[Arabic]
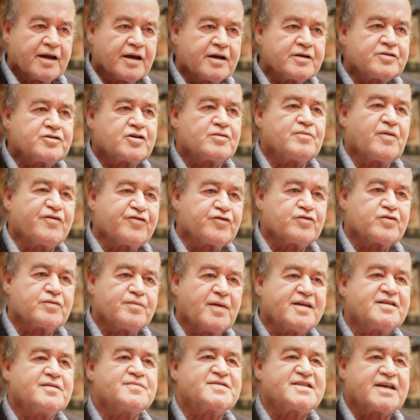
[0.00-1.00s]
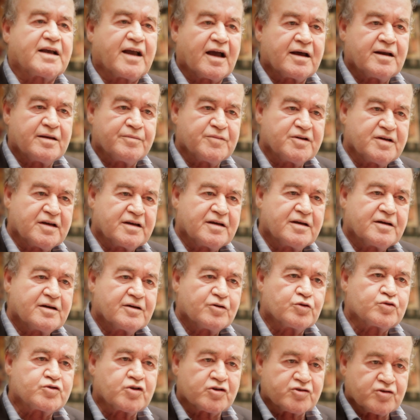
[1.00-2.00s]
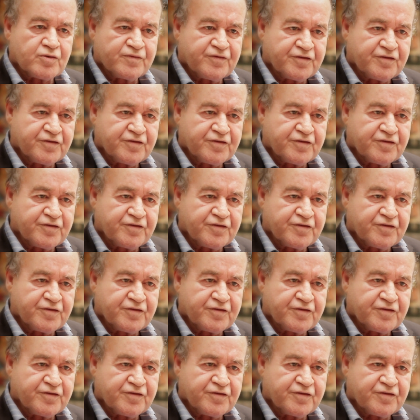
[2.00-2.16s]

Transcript: انت المفروض ما تمسك قلمي وتكتب